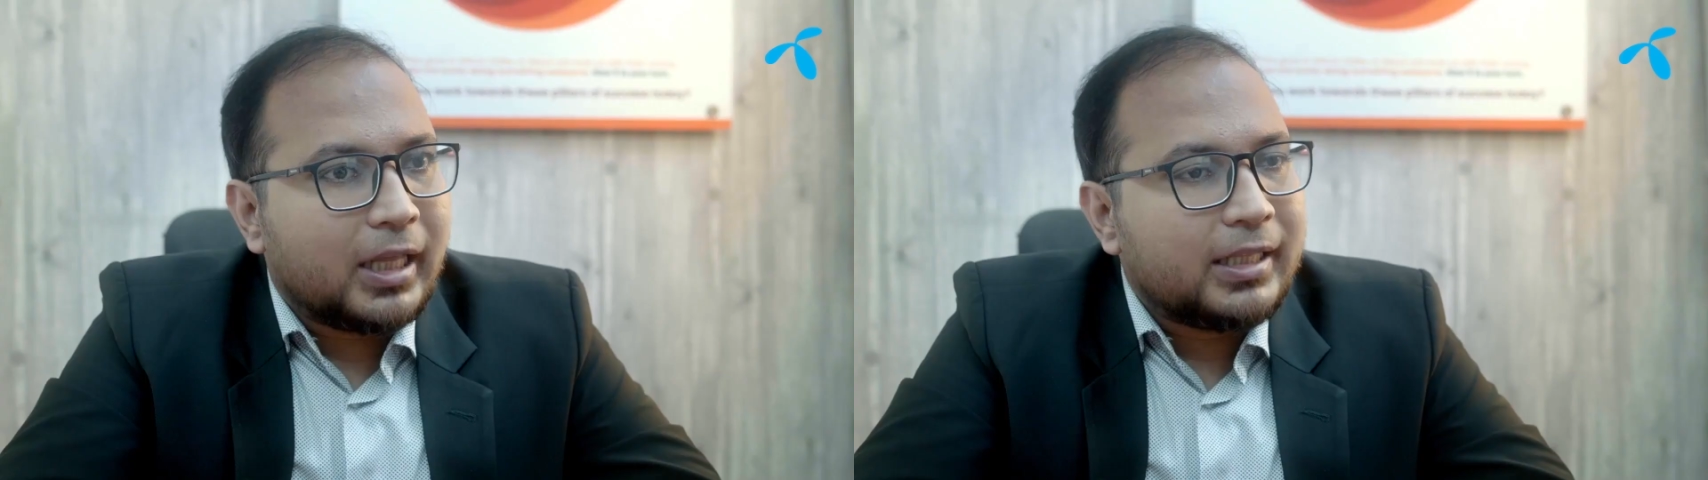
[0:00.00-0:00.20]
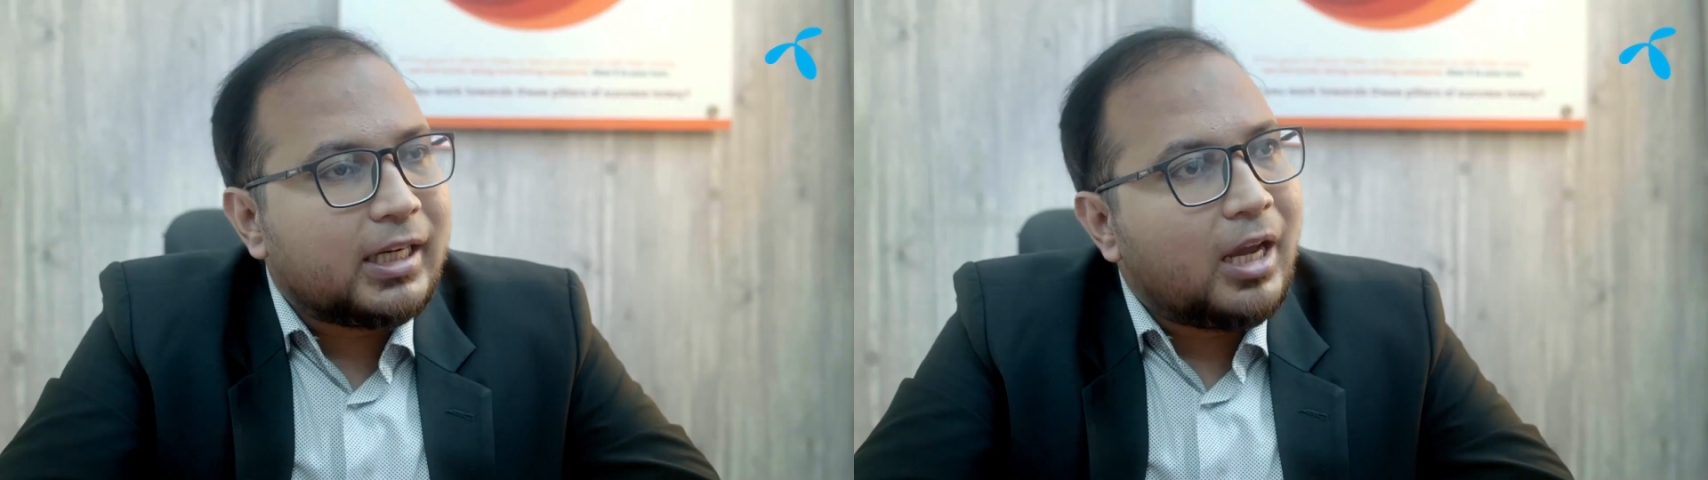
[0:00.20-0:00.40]

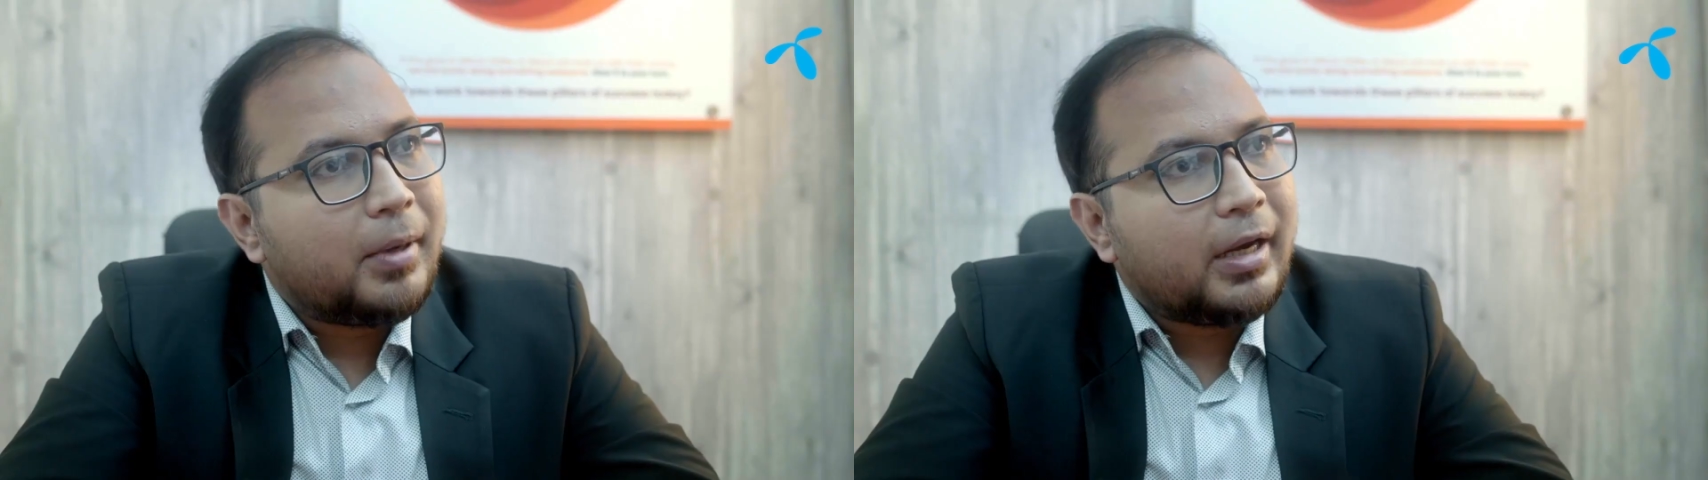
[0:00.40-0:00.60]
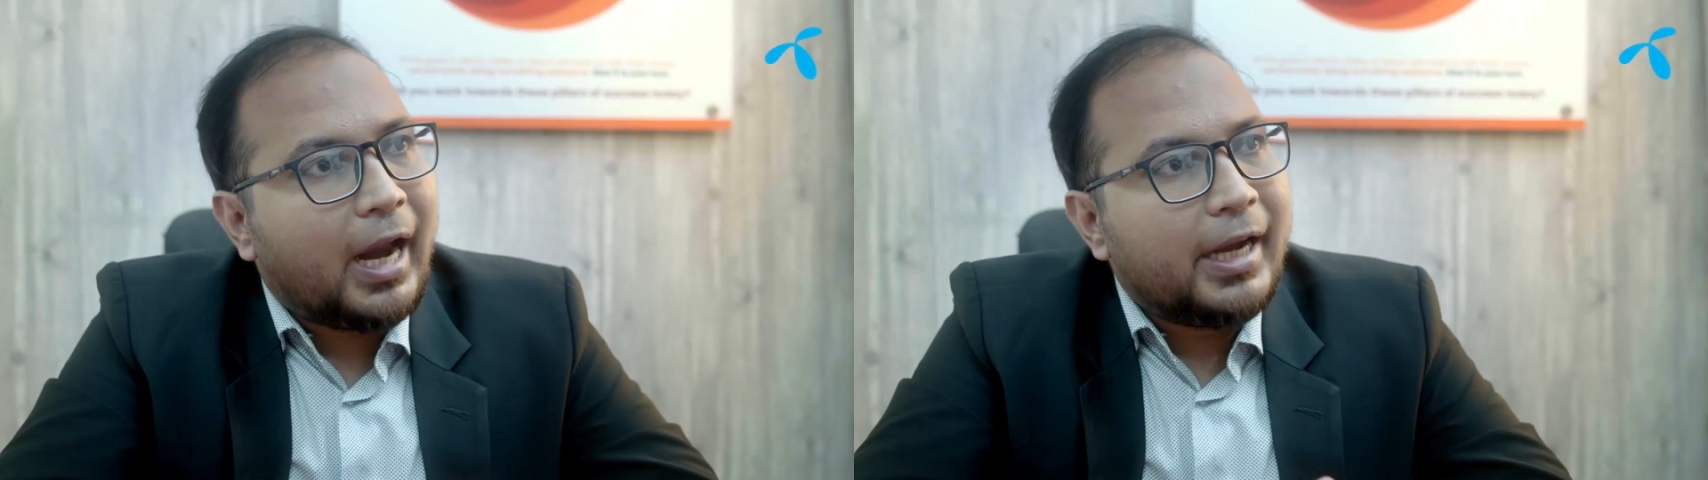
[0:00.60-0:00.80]
তাদেরকে আমার
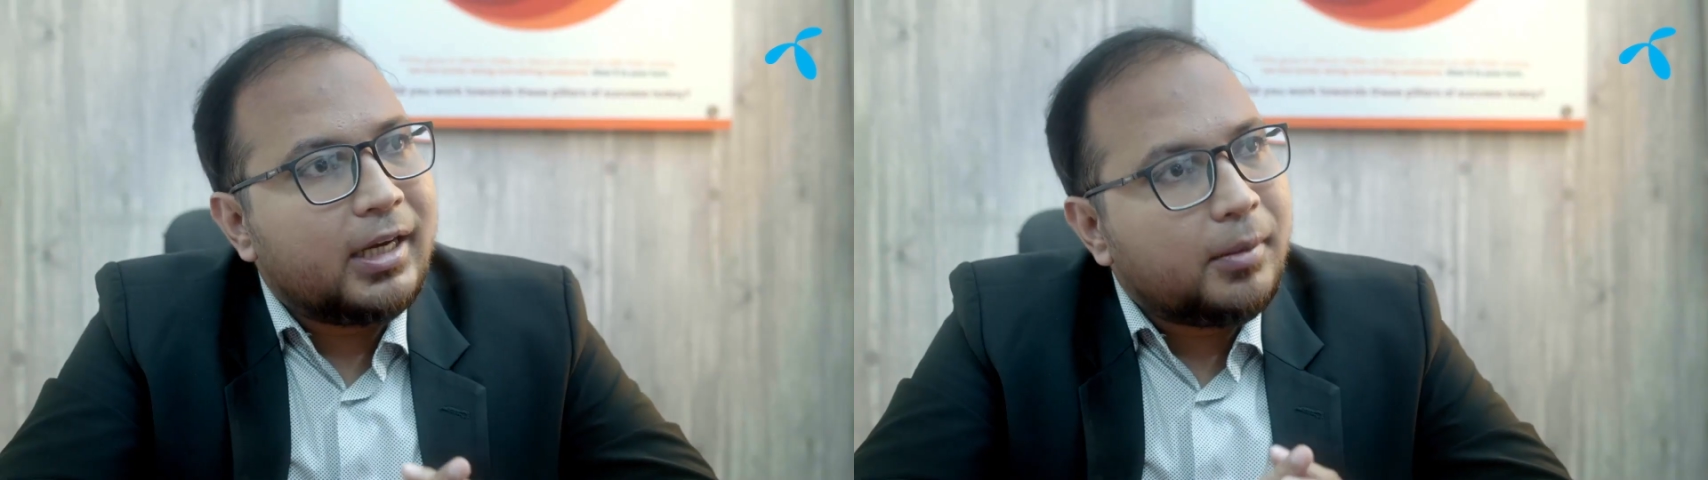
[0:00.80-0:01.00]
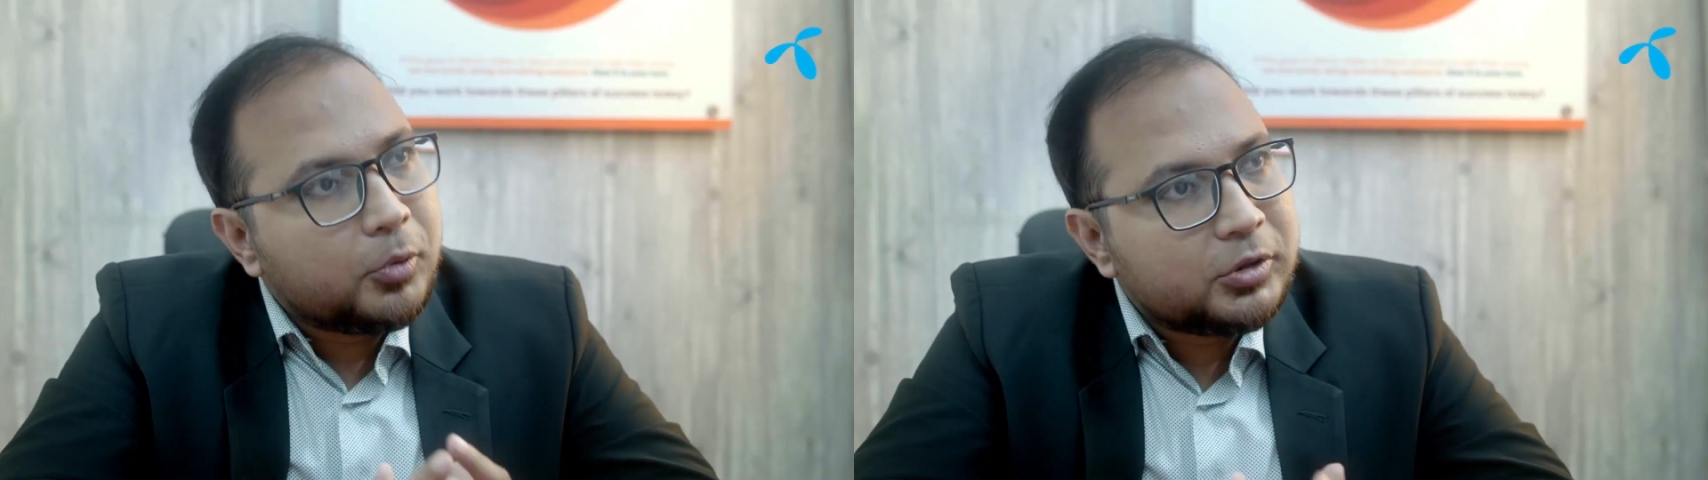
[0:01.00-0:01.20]
আইডিয়াটা
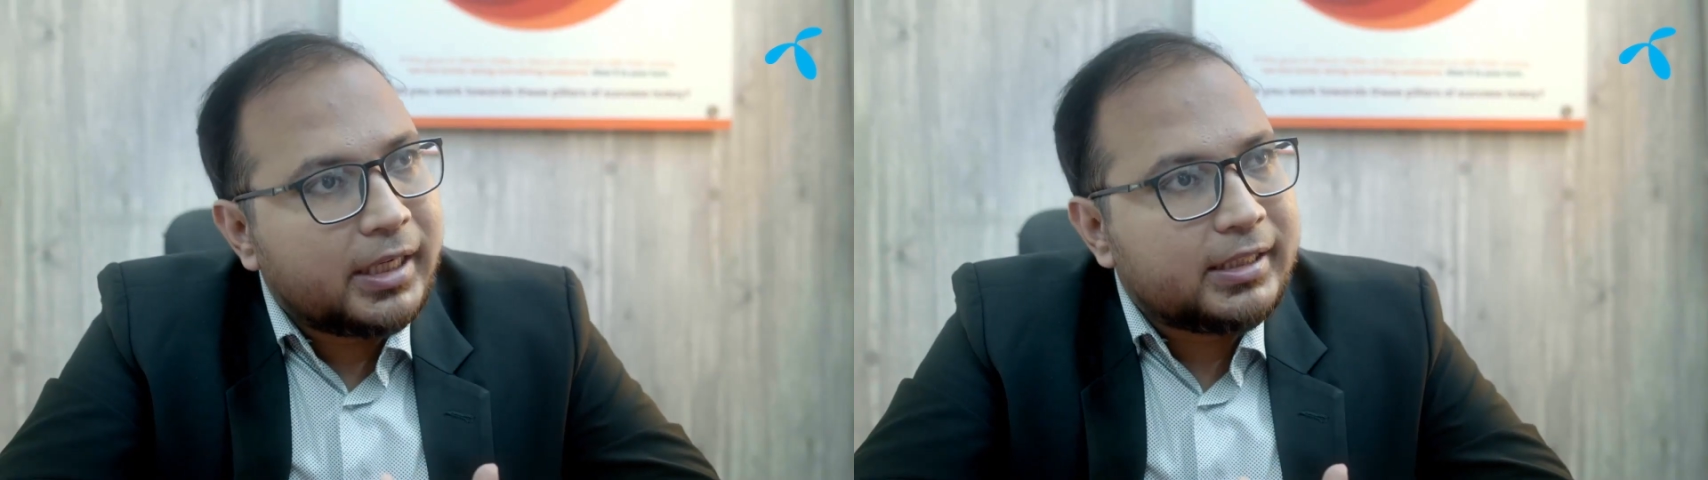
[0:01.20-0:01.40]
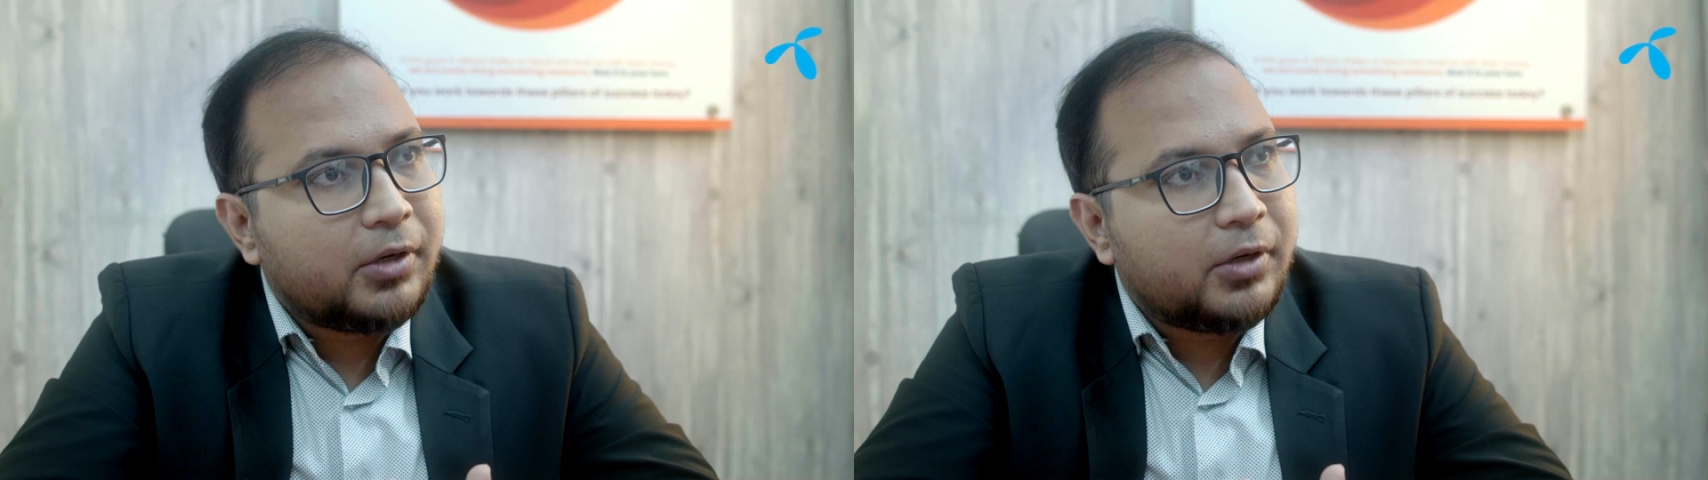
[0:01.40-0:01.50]
বুঝাইতে